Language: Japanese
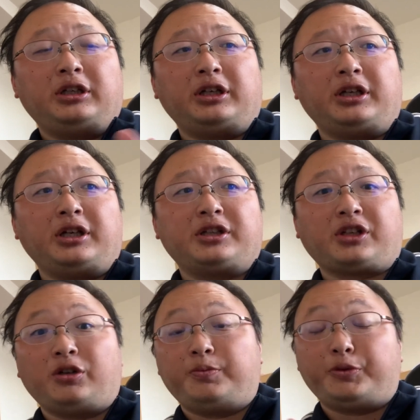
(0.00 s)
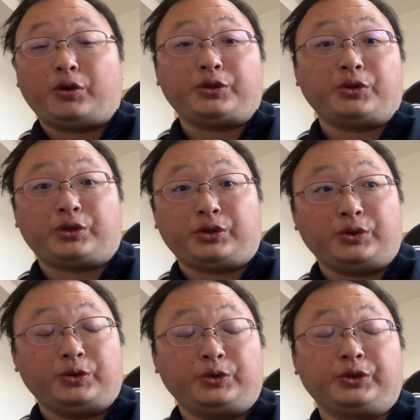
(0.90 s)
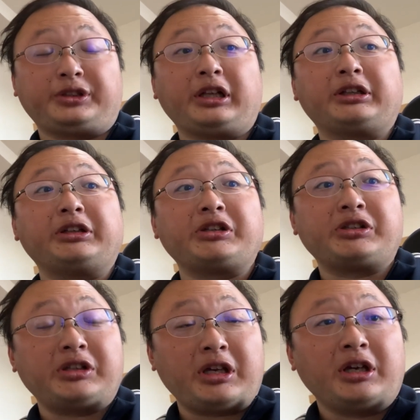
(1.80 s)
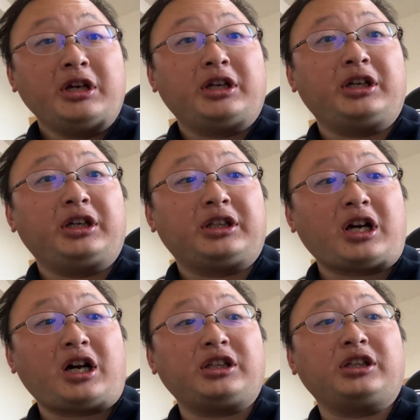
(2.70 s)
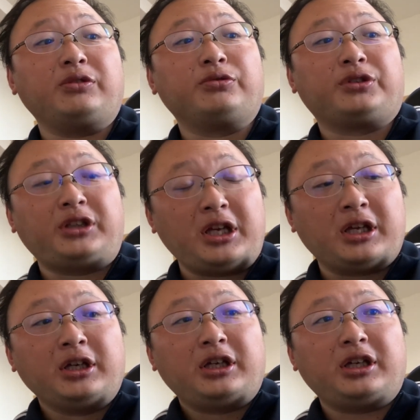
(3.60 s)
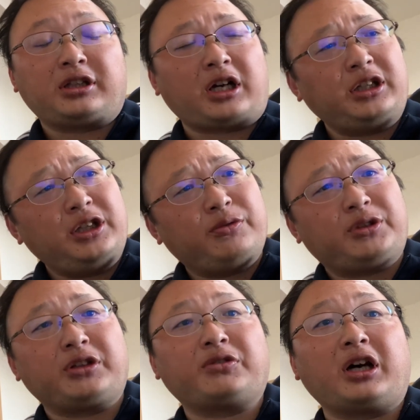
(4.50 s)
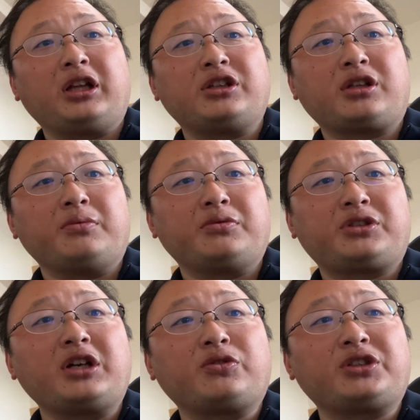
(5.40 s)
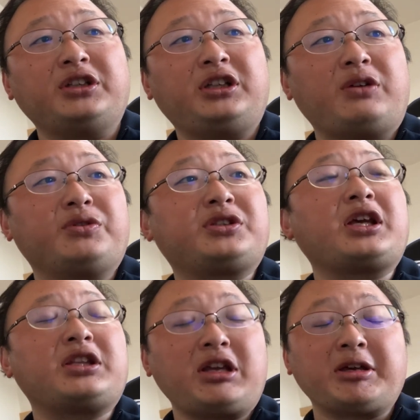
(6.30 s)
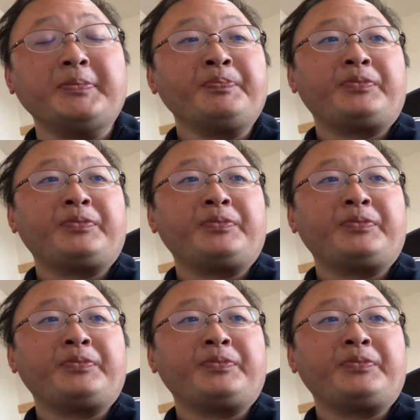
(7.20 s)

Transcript: えー、セルフプロデュースされてですね、えー、高値で売って、えー、高値で売ってって言ったらあれですけども、ちゃんとした値段をつけて、